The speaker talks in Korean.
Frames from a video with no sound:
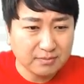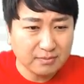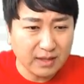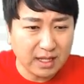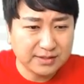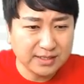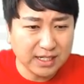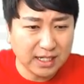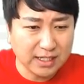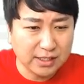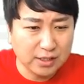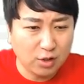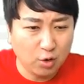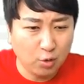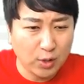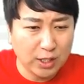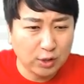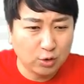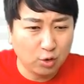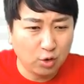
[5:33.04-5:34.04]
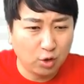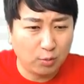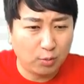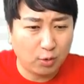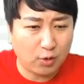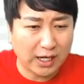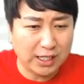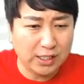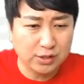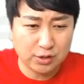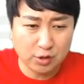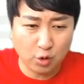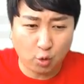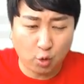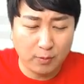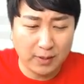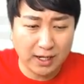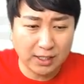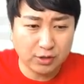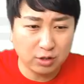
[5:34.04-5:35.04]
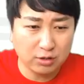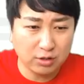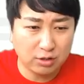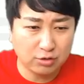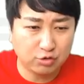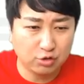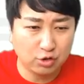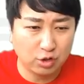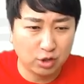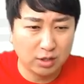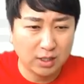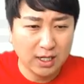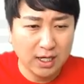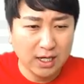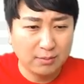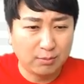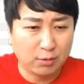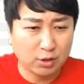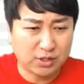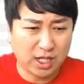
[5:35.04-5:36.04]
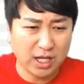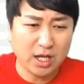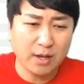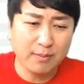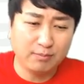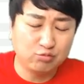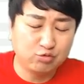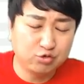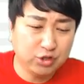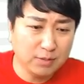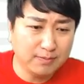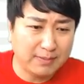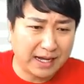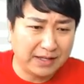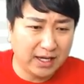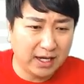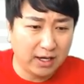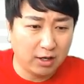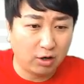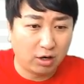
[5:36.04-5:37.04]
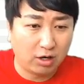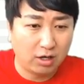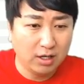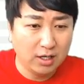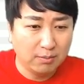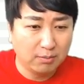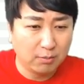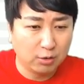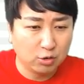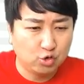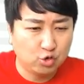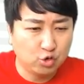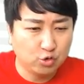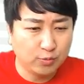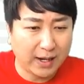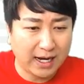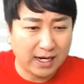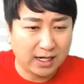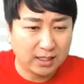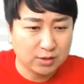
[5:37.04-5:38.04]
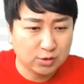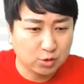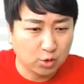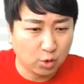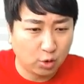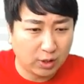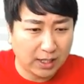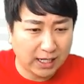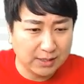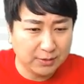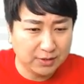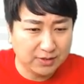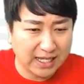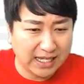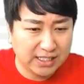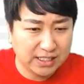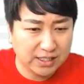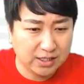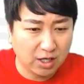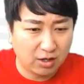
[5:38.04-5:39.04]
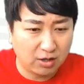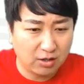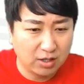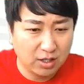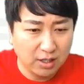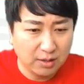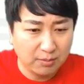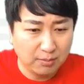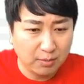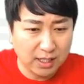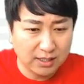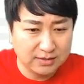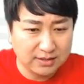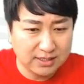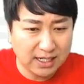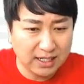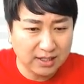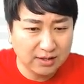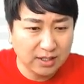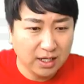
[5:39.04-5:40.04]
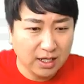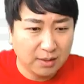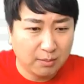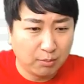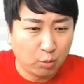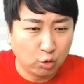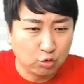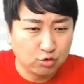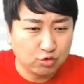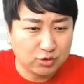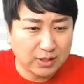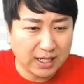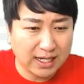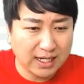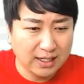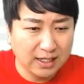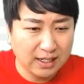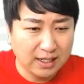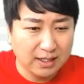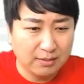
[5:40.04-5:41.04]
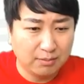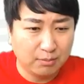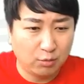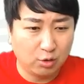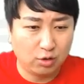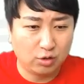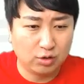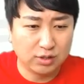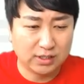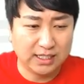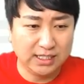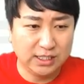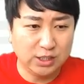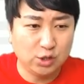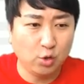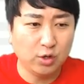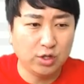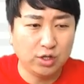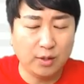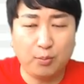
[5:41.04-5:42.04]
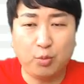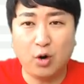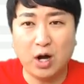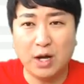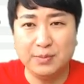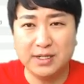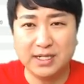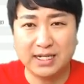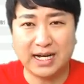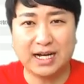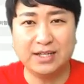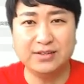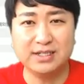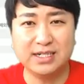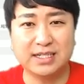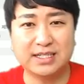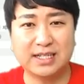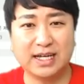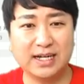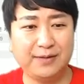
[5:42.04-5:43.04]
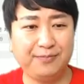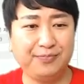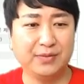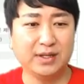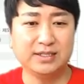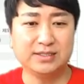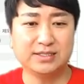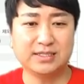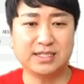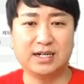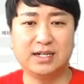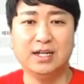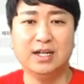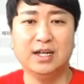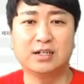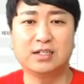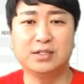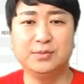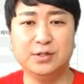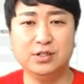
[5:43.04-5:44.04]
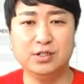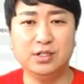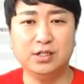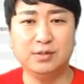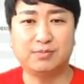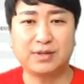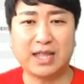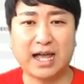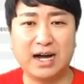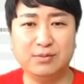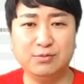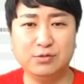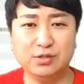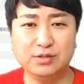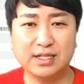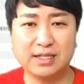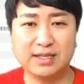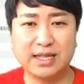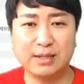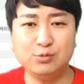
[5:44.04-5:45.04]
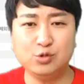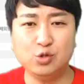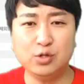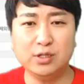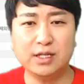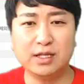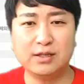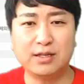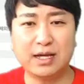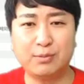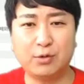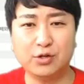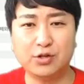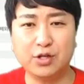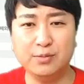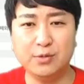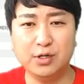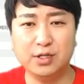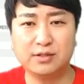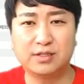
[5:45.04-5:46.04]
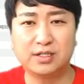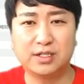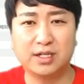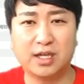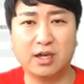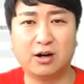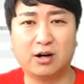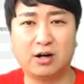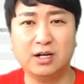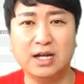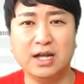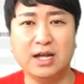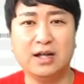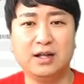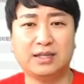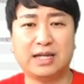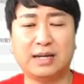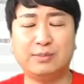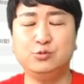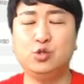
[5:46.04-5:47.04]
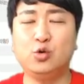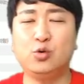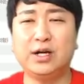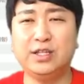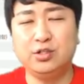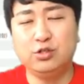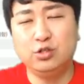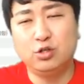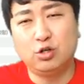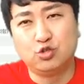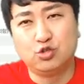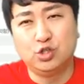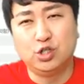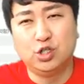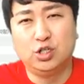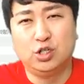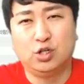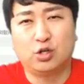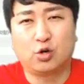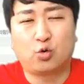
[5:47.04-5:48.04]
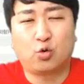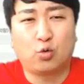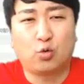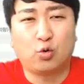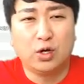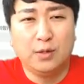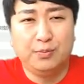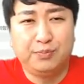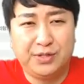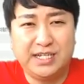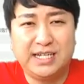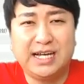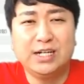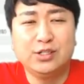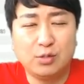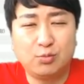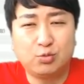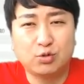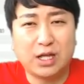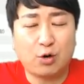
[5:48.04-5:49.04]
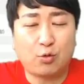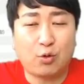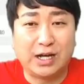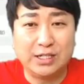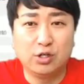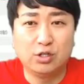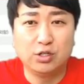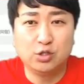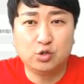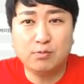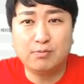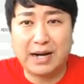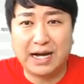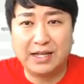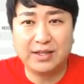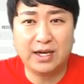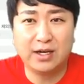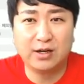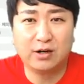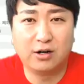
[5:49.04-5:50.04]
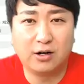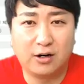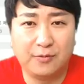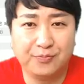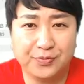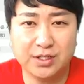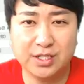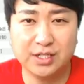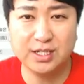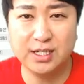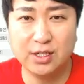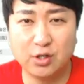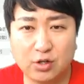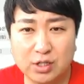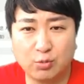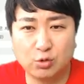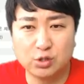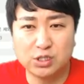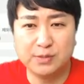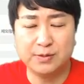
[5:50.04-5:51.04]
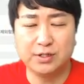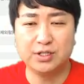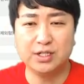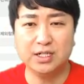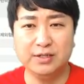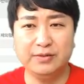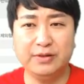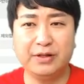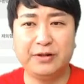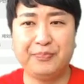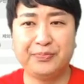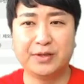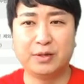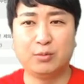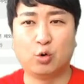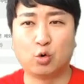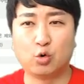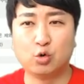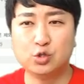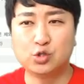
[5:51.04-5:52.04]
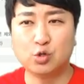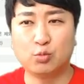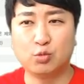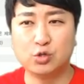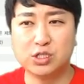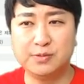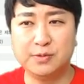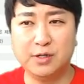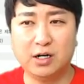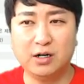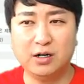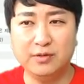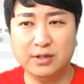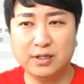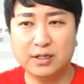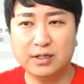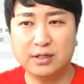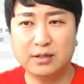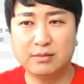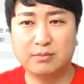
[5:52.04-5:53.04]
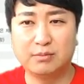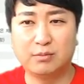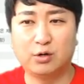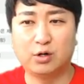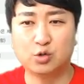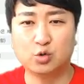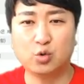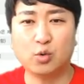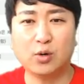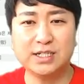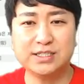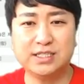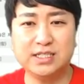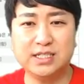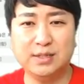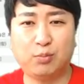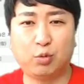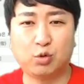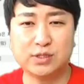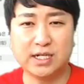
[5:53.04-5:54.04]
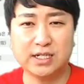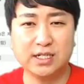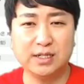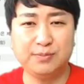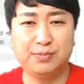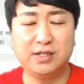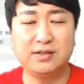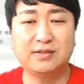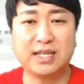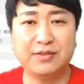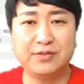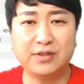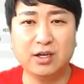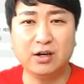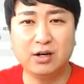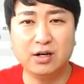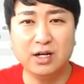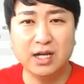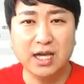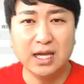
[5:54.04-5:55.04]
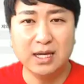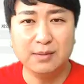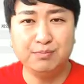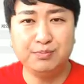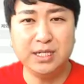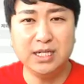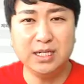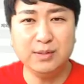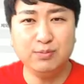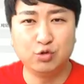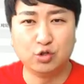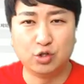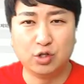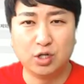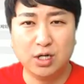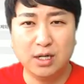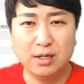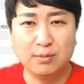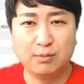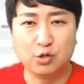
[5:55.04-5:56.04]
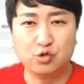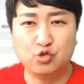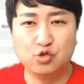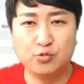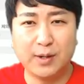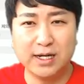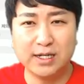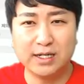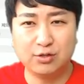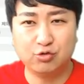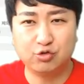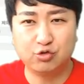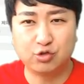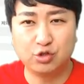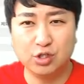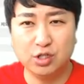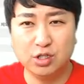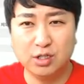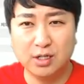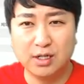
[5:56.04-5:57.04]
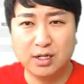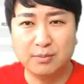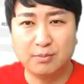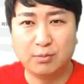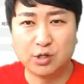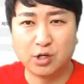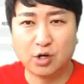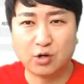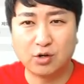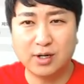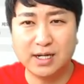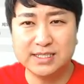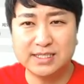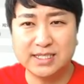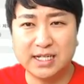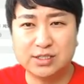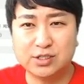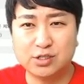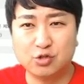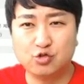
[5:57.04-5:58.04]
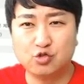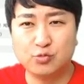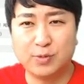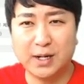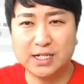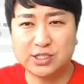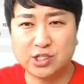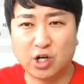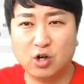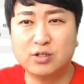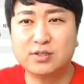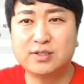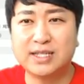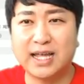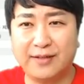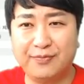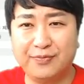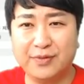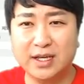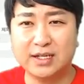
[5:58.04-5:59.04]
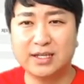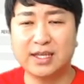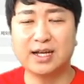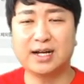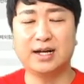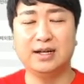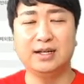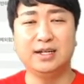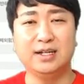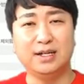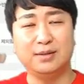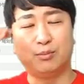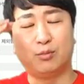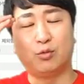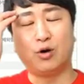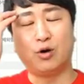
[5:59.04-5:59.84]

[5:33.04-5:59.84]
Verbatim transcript: 자 이거 외에도 뭐 관련적 고막 성형술 뭐 되게 무수히 많아요 뭐 유방 쪽 아니면 내시경에 의한 모두 다 뭐 이렇게 이종에서 포함이 가능하다 자 그러면은 다음은 이제 3종에 대해서 한번 설명해 드릴게요 3종 같은 경우는 비관열보다 관열이 좀 많아요 특히 여기 보시면은 뭐 오른쪽 보시면 뭐 똑같이 보장이 비슷한데요 피부 뭐 유방의 수술 뭐 여러 가지가 있죠 유방 절단 그러니까 뭐